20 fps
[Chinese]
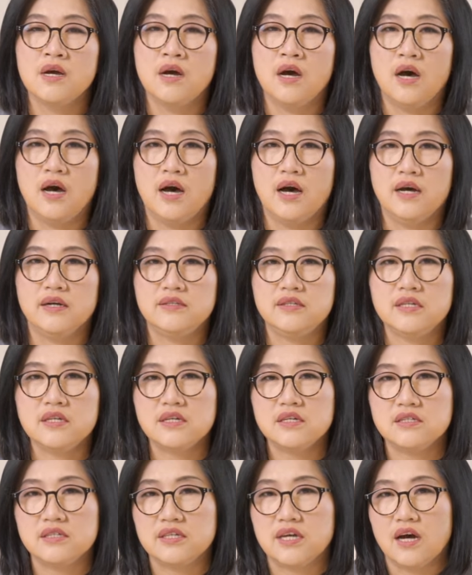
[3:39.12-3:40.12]
啊，第
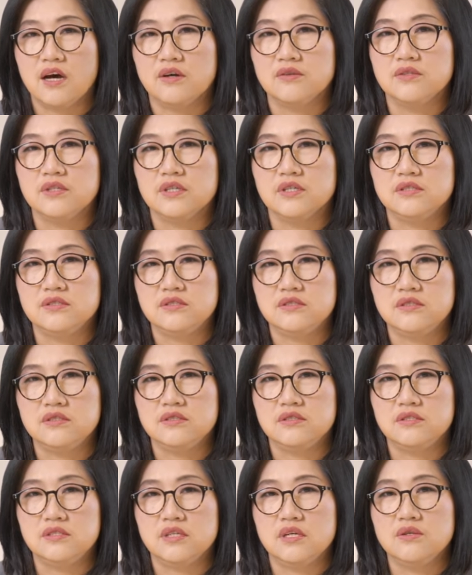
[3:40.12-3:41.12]
二条呢，
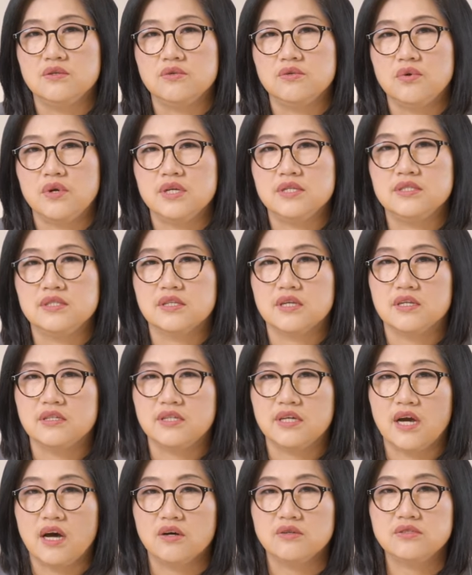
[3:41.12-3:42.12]
是针对这个
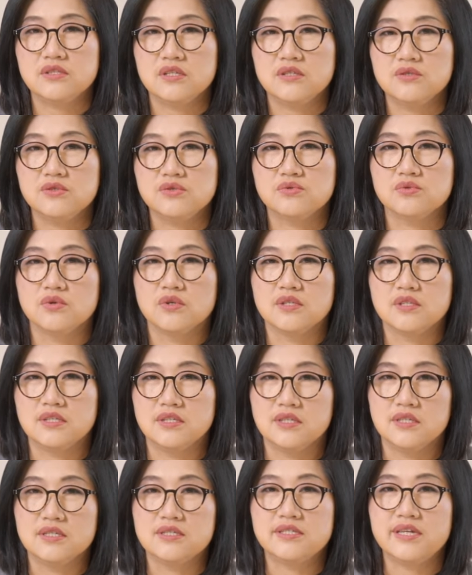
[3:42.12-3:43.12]
调整所
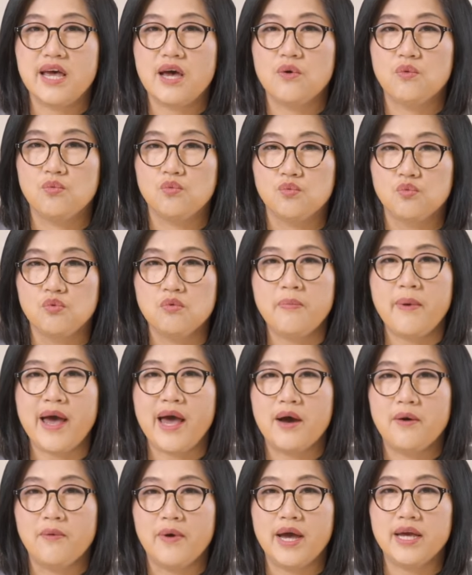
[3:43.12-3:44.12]
得在五
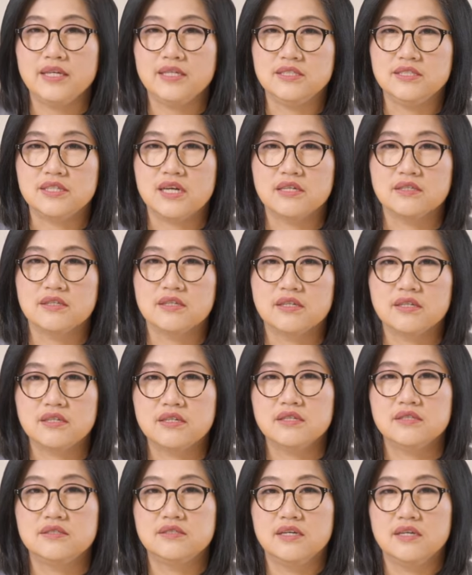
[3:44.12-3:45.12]
百万以上的
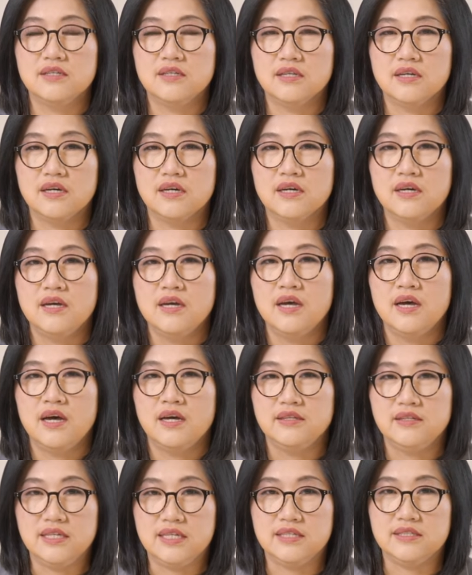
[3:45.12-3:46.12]
个人呢。
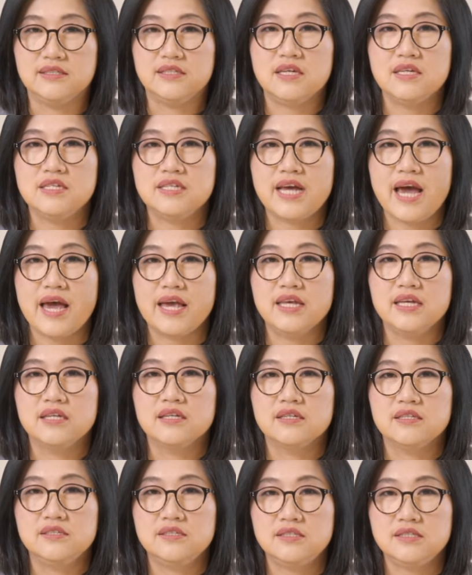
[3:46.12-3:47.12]
你增加一
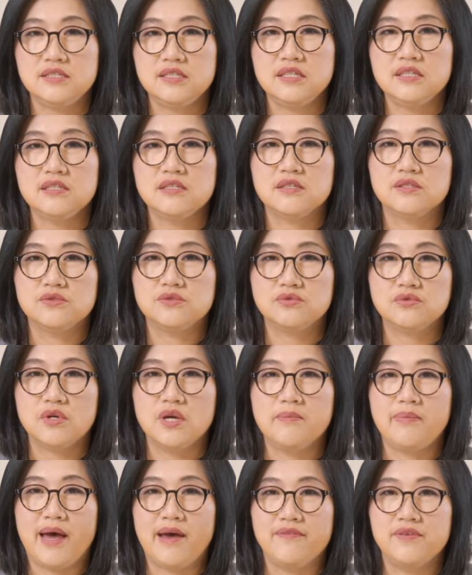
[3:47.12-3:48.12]
个新的
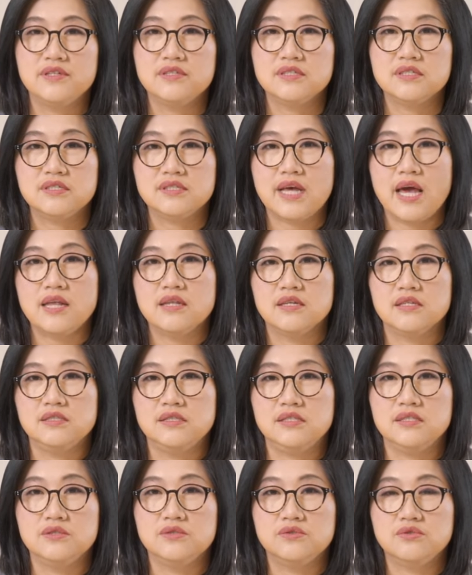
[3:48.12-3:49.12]
税，百分之三的
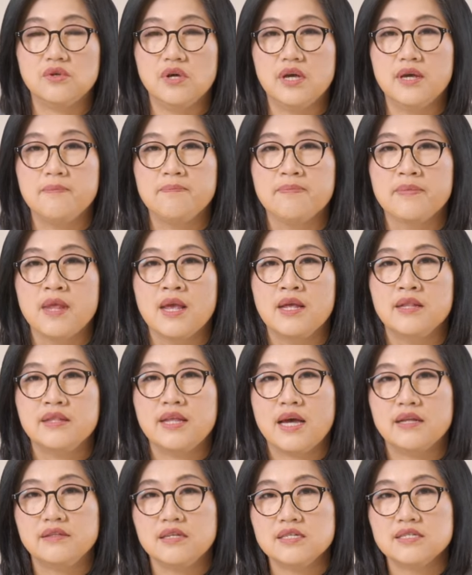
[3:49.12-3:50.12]
新税。
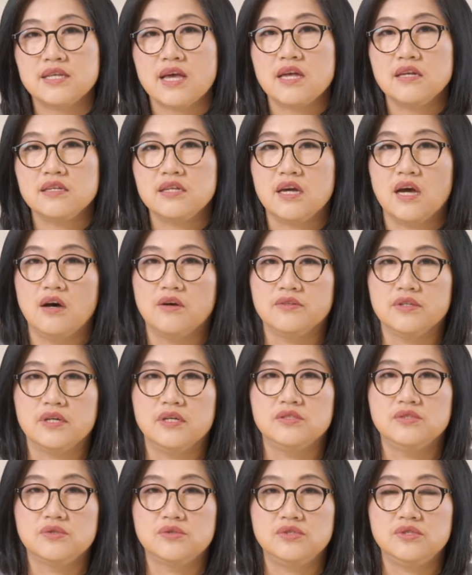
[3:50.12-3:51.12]
那第三条
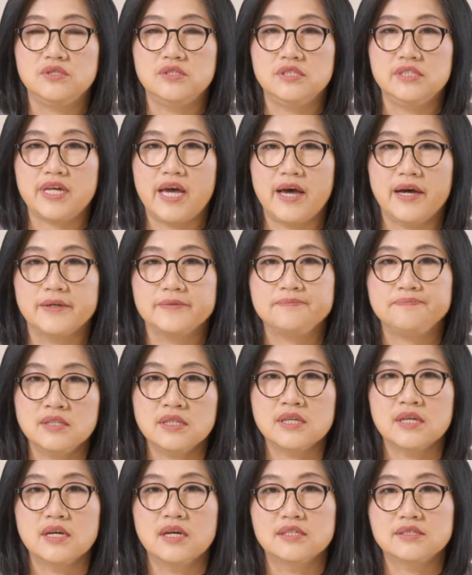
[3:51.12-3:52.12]
呢，就是将这
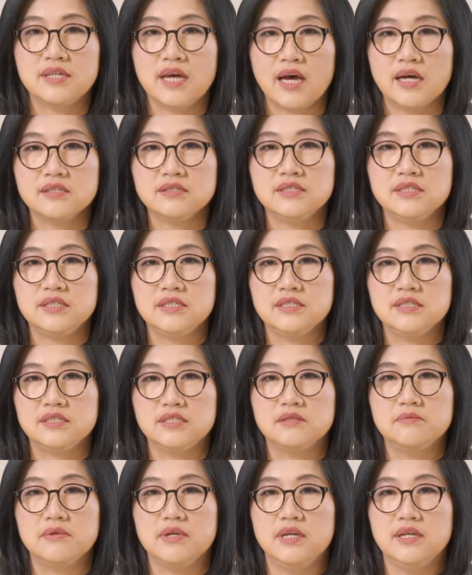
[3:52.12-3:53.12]
个长期
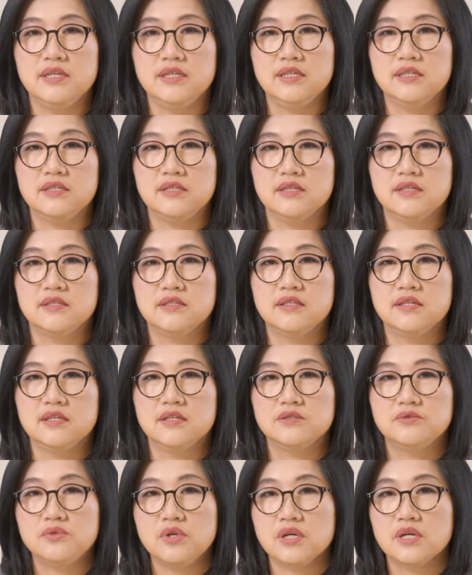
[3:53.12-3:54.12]
资本利得
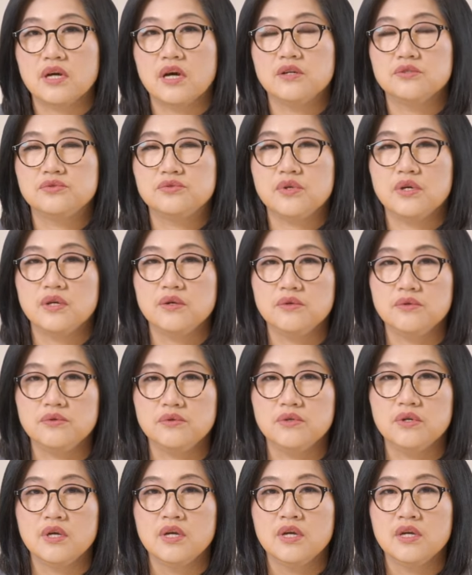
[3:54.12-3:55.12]
的最高税
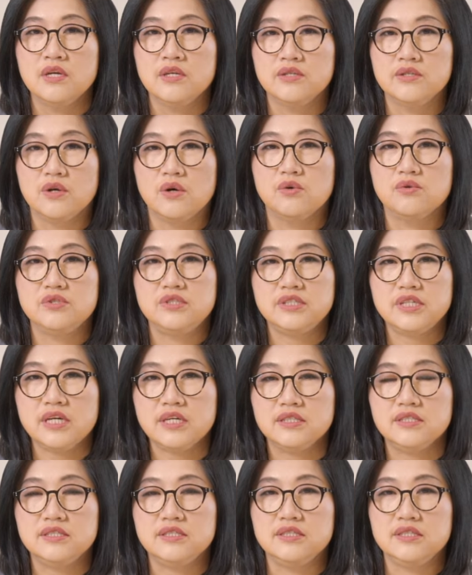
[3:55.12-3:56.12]
率由
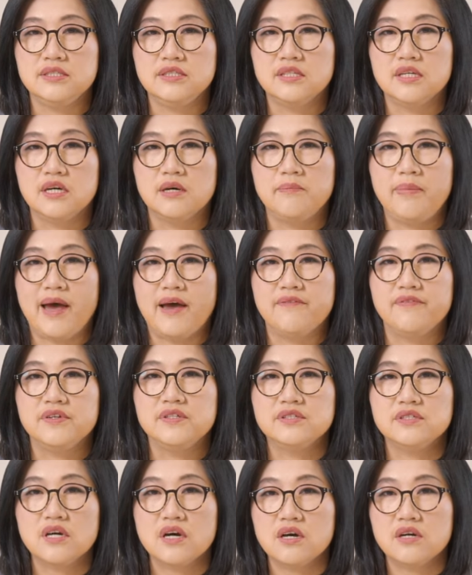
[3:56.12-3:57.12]
现行的百
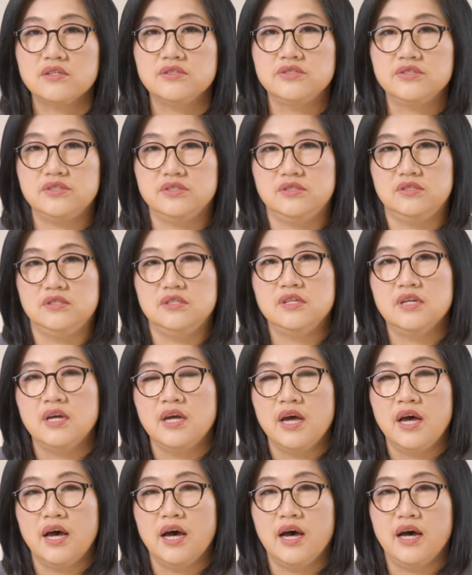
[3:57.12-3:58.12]
分之二十，
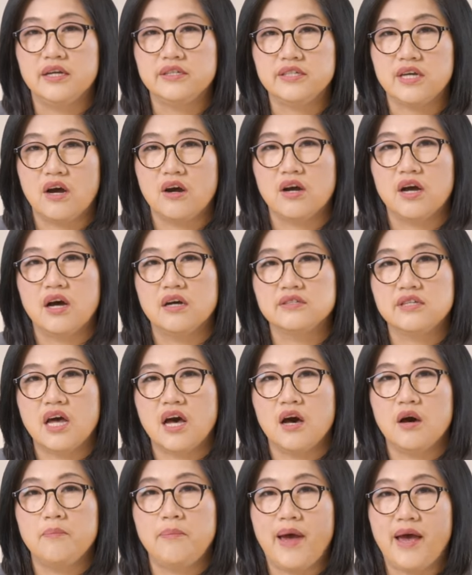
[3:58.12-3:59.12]
呃，调高
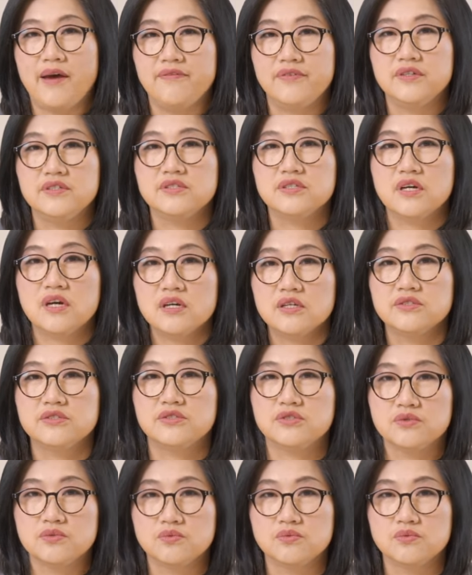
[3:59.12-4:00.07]
到百分之二十